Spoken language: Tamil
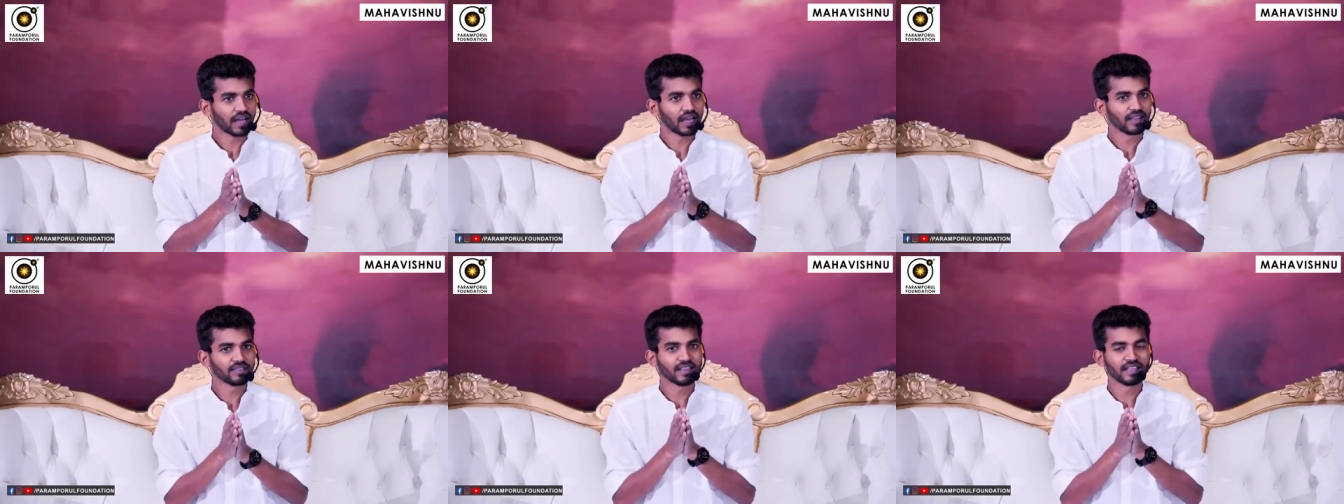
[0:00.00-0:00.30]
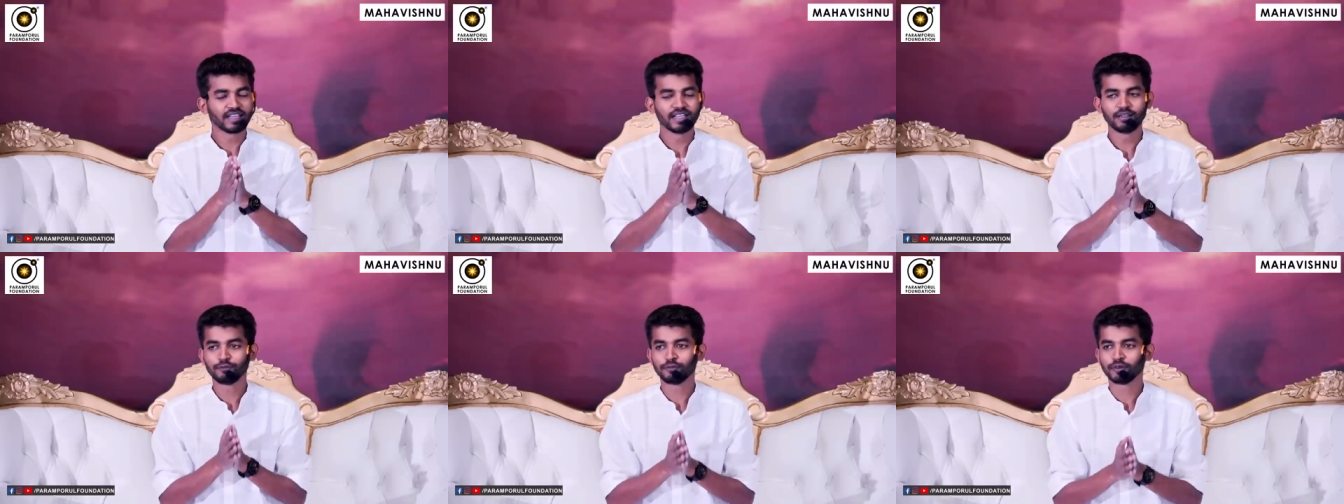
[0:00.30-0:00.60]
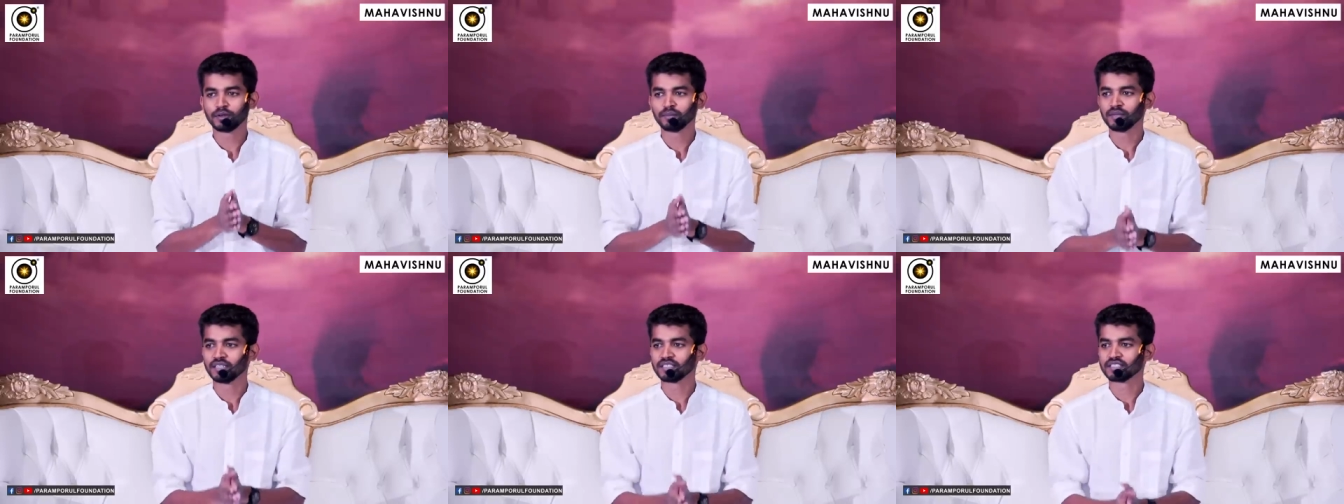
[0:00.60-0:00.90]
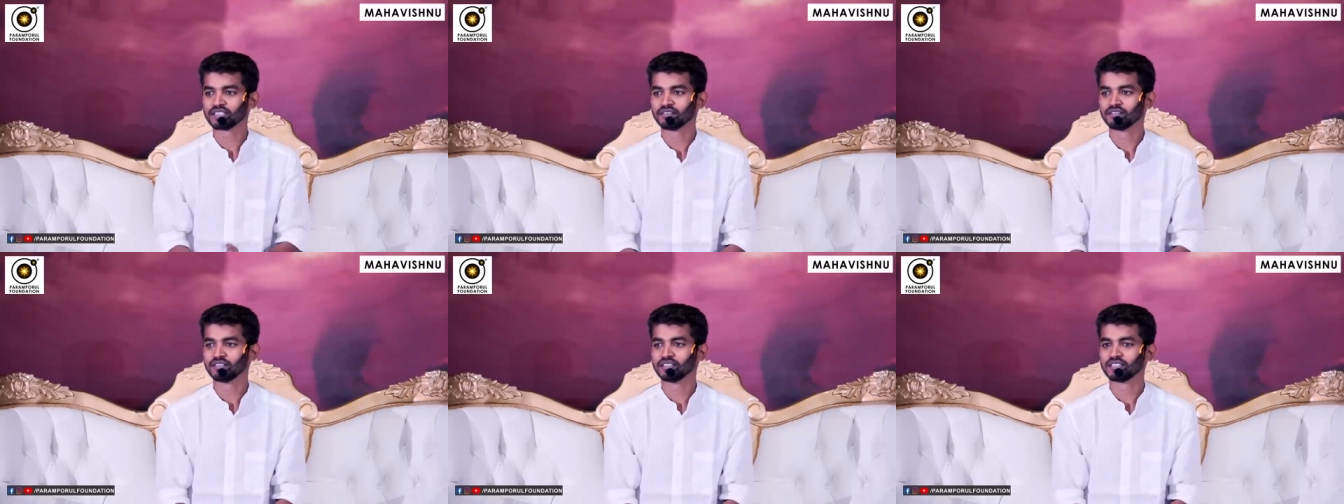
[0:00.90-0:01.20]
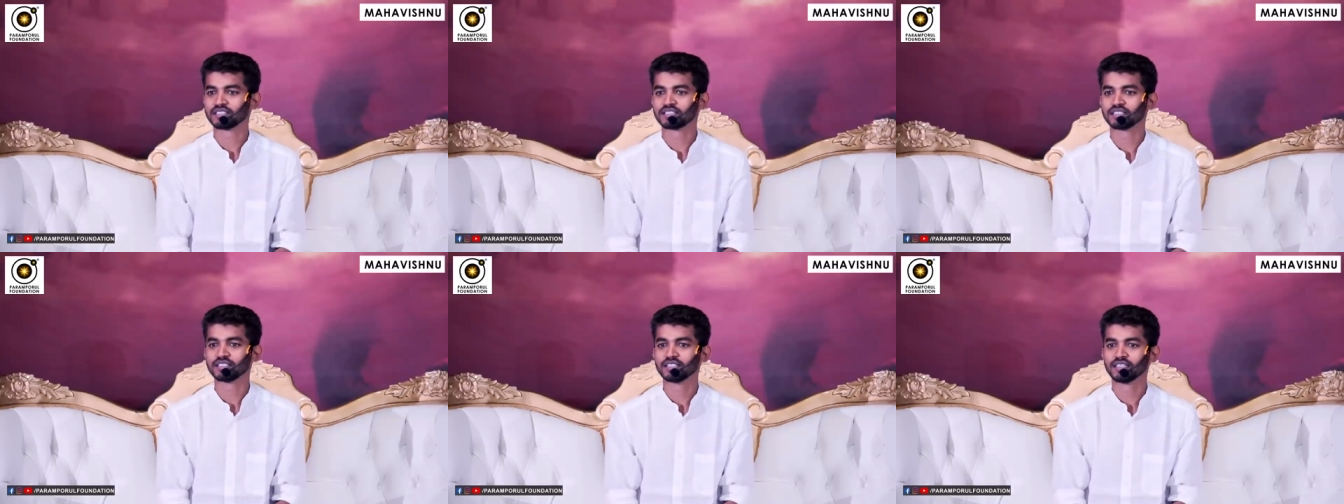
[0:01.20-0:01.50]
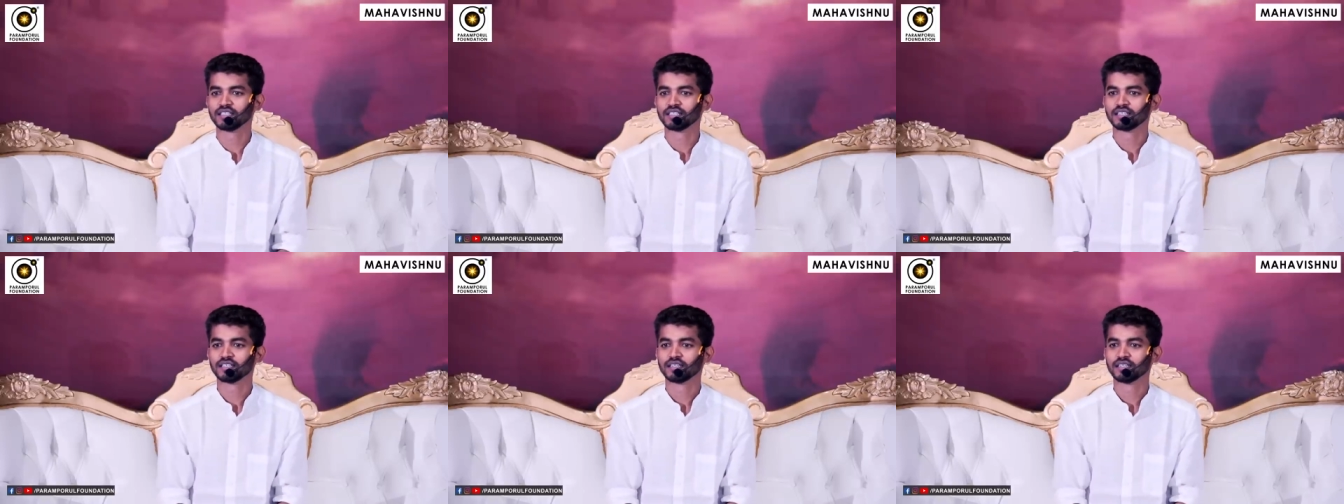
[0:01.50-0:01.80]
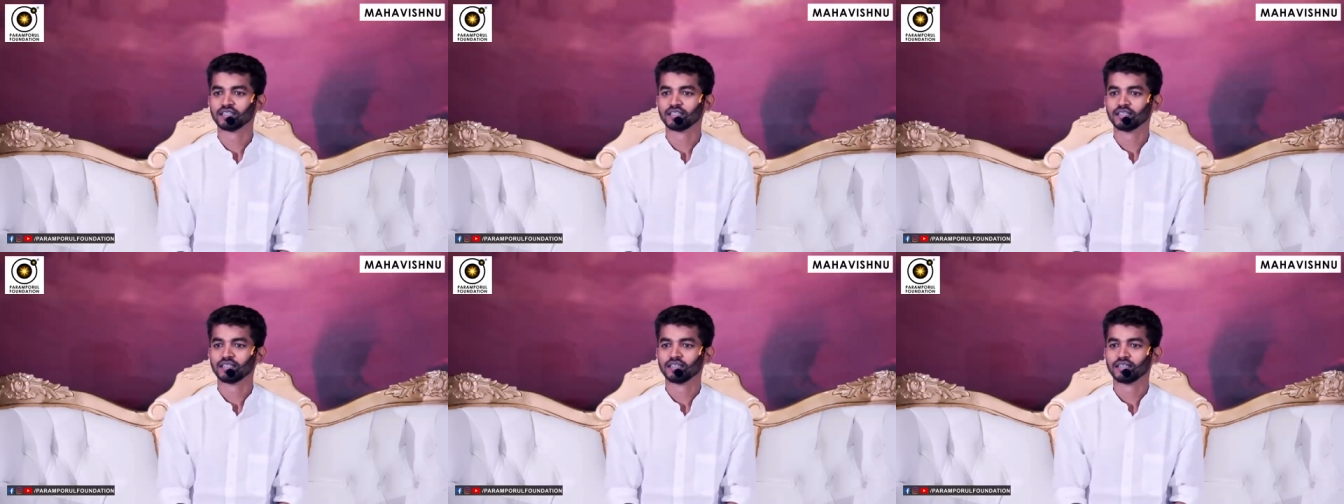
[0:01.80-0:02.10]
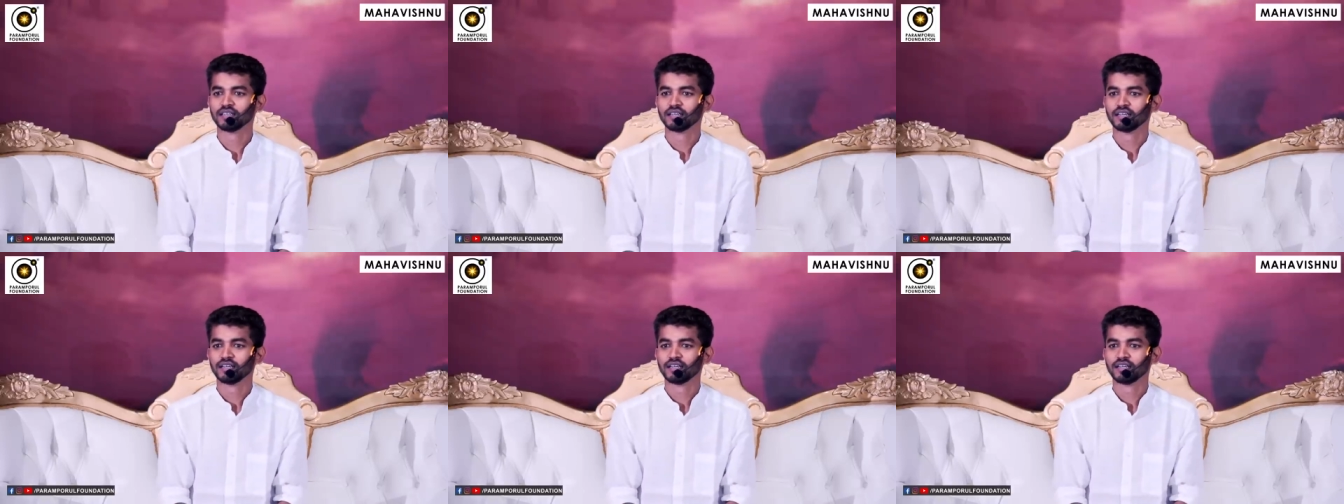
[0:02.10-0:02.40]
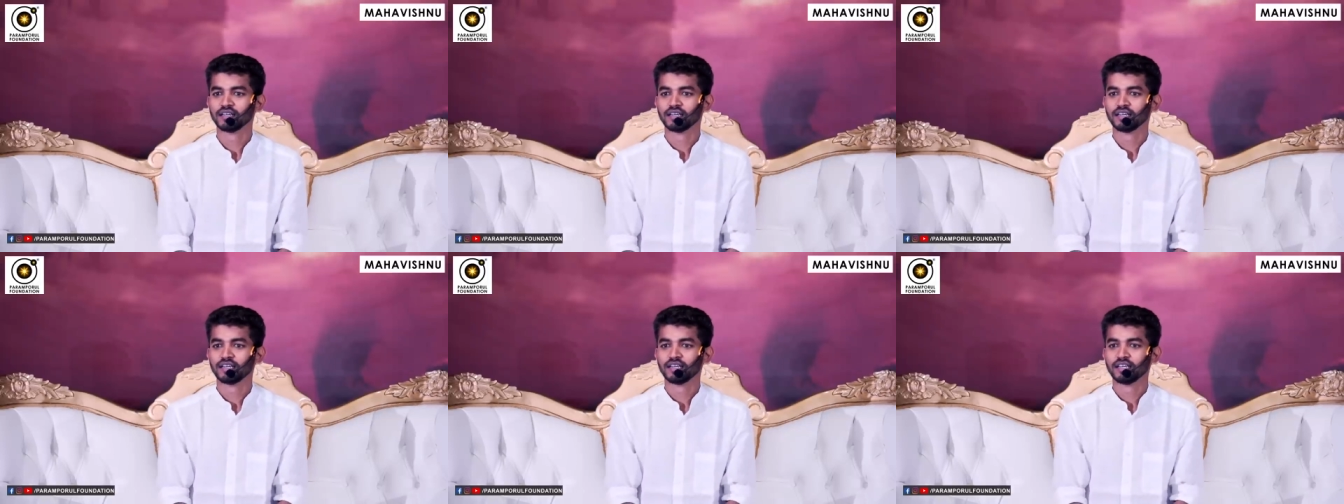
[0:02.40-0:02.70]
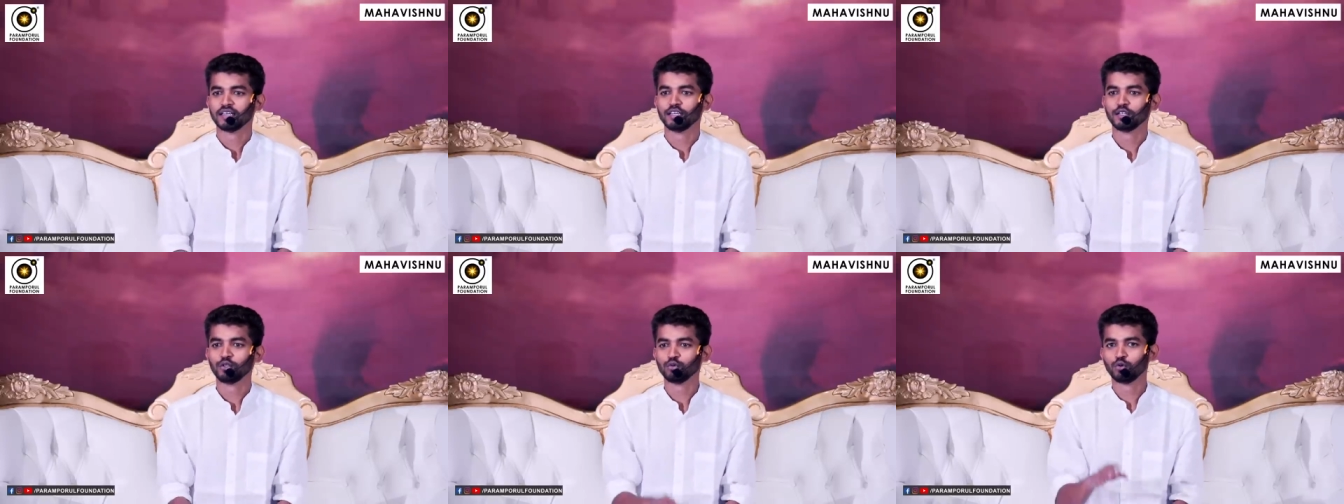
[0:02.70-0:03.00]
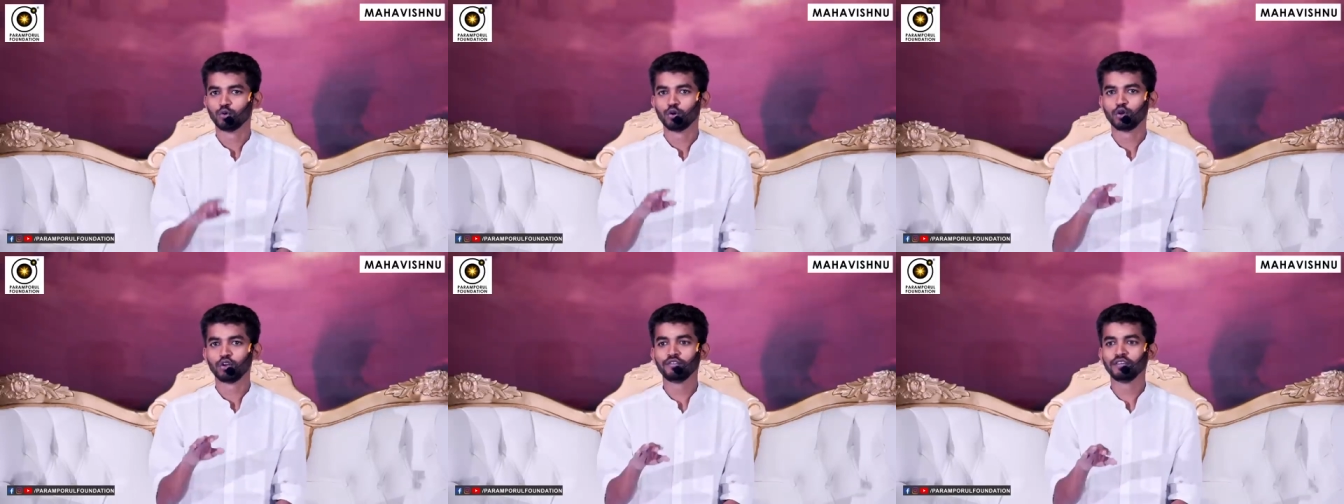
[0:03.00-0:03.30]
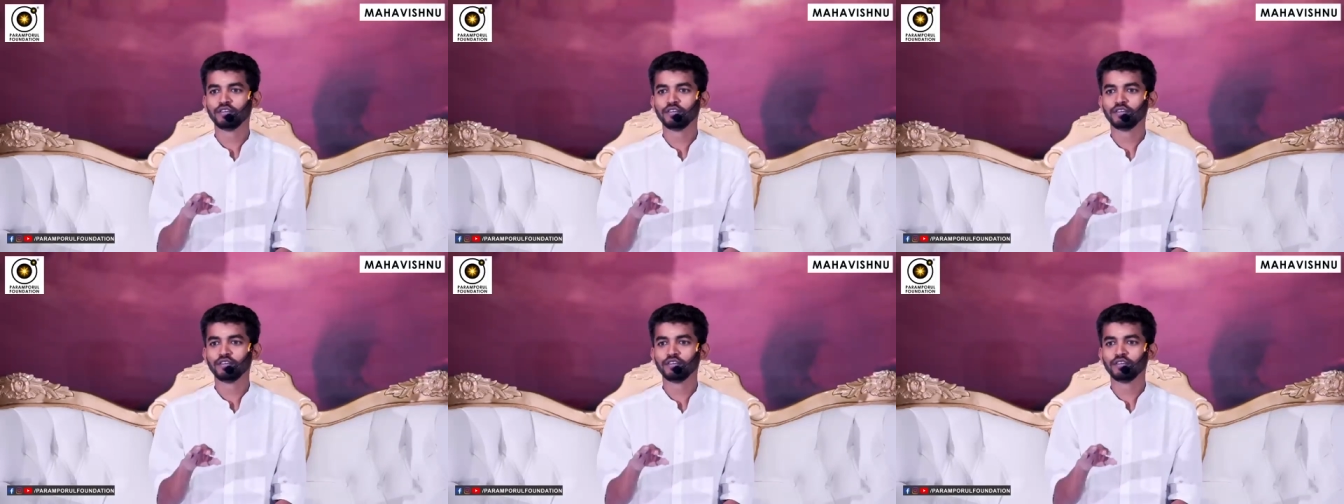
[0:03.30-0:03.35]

அந்த இன்ஃபர்மேஷனை வச்சு இது ஒரு